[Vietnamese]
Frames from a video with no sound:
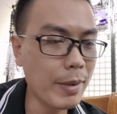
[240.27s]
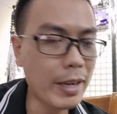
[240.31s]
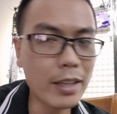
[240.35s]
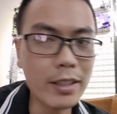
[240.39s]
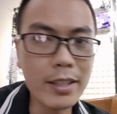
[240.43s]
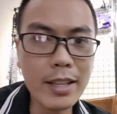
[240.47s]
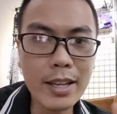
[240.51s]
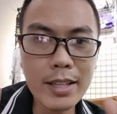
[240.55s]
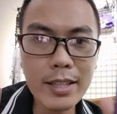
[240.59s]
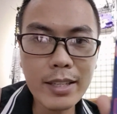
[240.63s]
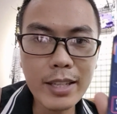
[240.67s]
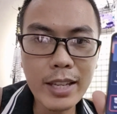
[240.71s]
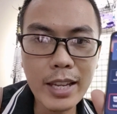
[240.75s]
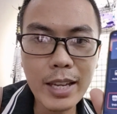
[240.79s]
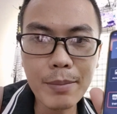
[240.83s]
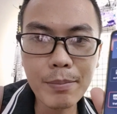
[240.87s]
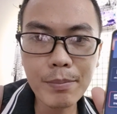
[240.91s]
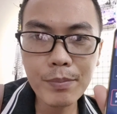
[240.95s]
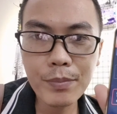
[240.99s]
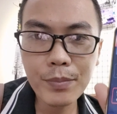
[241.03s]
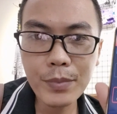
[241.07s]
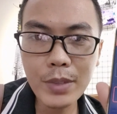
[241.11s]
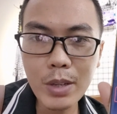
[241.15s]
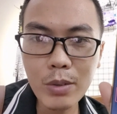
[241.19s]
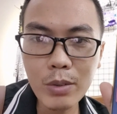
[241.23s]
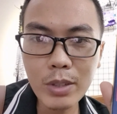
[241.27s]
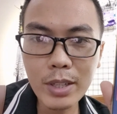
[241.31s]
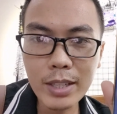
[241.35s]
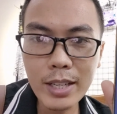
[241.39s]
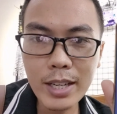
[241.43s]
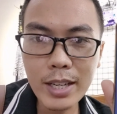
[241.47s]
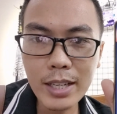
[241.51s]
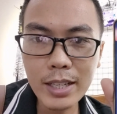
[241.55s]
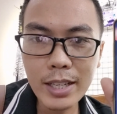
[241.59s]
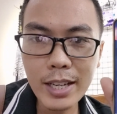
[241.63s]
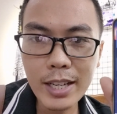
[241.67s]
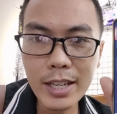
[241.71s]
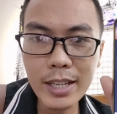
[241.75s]
thể xem nhiều chức
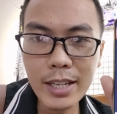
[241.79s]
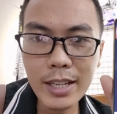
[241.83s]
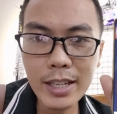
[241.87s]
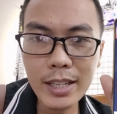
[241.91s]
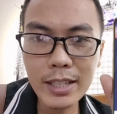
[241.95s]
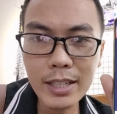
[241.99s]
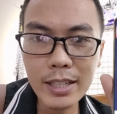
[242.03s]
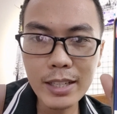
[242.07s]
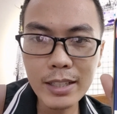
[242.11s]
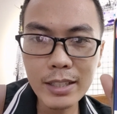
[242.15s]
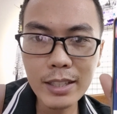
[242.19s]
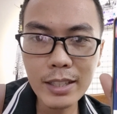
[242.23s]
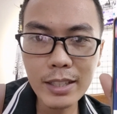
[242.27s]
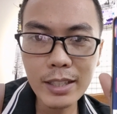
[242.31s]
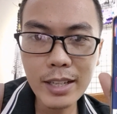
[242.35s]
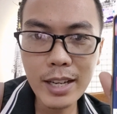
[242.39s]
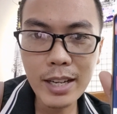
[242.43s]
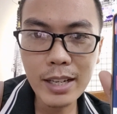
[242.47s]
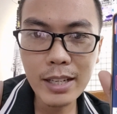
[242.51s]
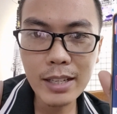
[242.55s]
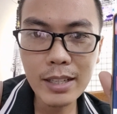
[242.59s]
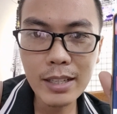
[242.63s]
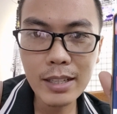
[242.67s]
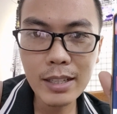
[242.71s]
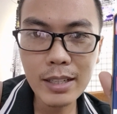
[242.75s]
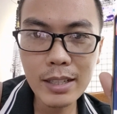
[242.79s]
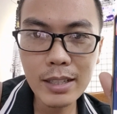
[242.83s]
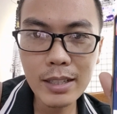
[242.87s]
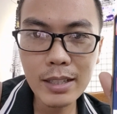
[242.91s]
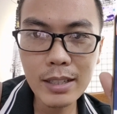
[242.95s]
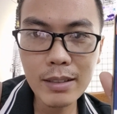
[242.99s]
năng ở đây nè. Đó, chức năng